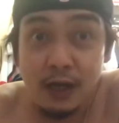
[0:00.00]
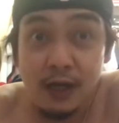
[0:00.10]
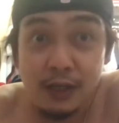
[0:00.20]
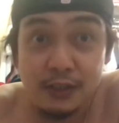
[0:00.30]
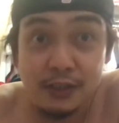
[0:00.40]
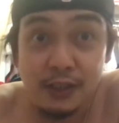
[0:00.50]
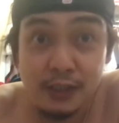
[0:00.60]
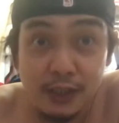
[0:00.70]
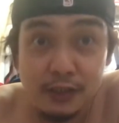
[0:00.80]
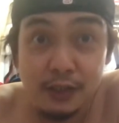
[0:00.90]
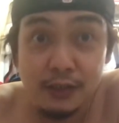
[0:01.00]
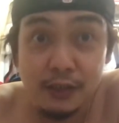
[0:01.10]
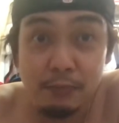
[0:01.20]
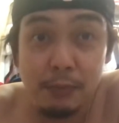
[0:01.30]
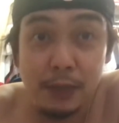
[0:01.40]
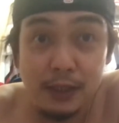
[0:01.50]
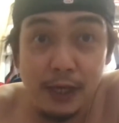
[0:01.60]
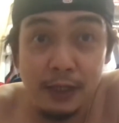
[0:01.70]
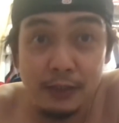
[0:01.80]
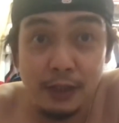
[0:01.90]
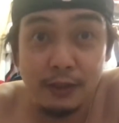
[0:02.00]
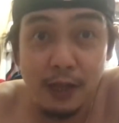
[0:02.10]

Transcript: Nagsasakitan kan matahin titap